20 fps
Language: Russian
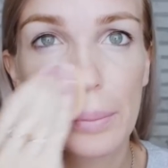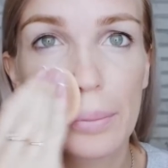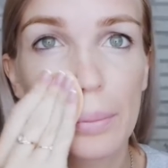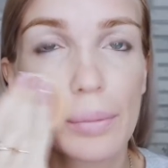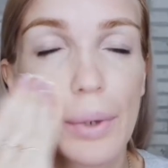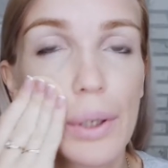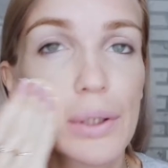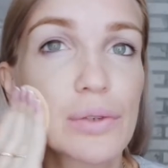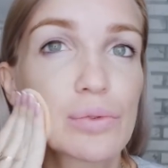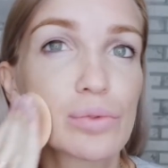
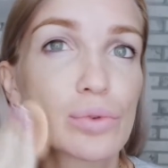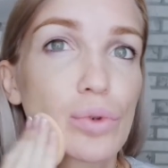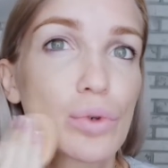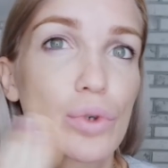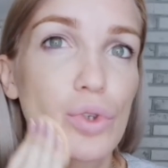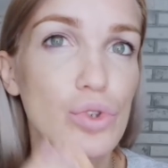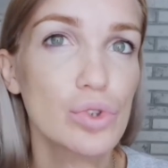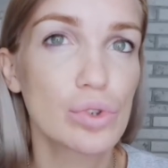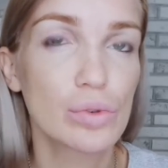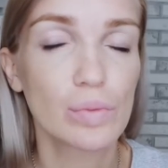Матовую
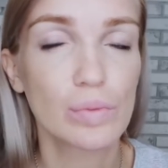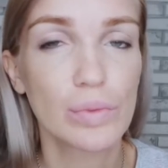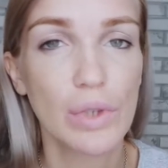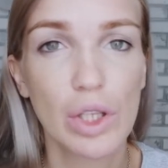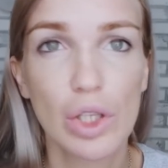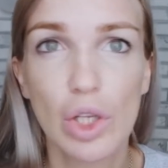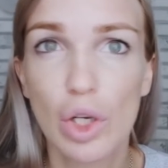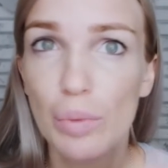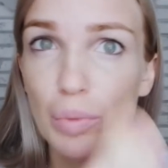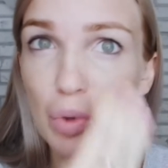кожу. Я
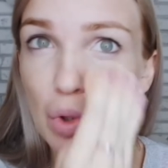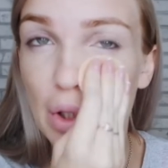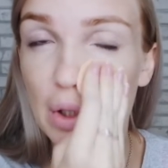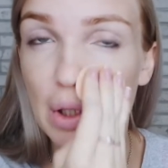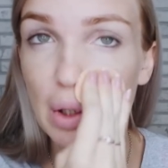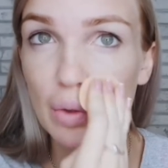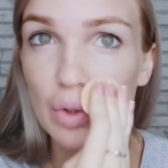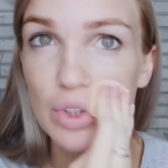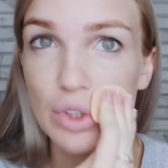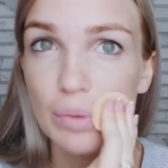не люблю,
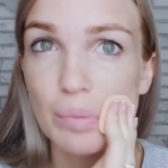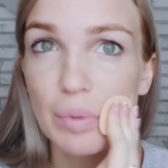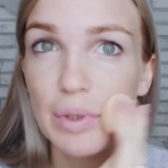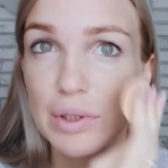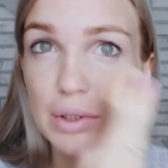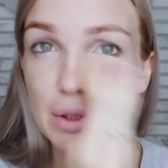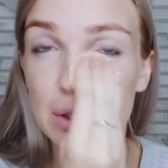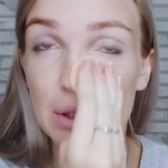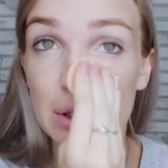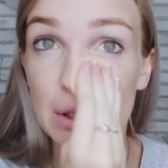когда кожа
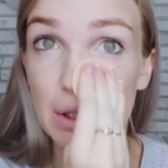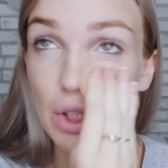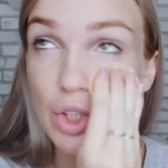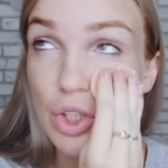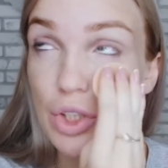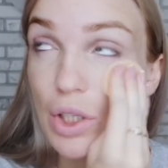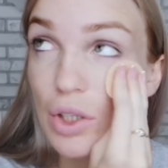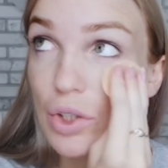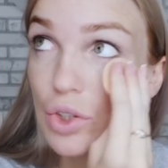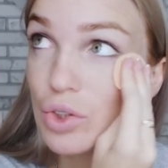блестит, я
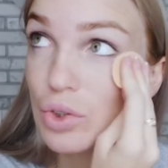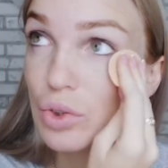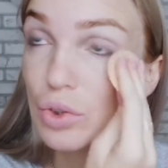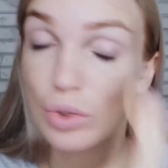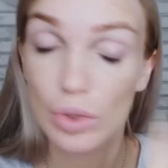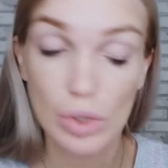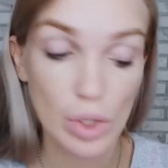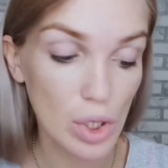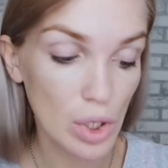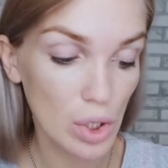считаю, что
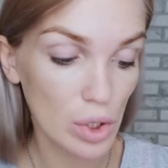ее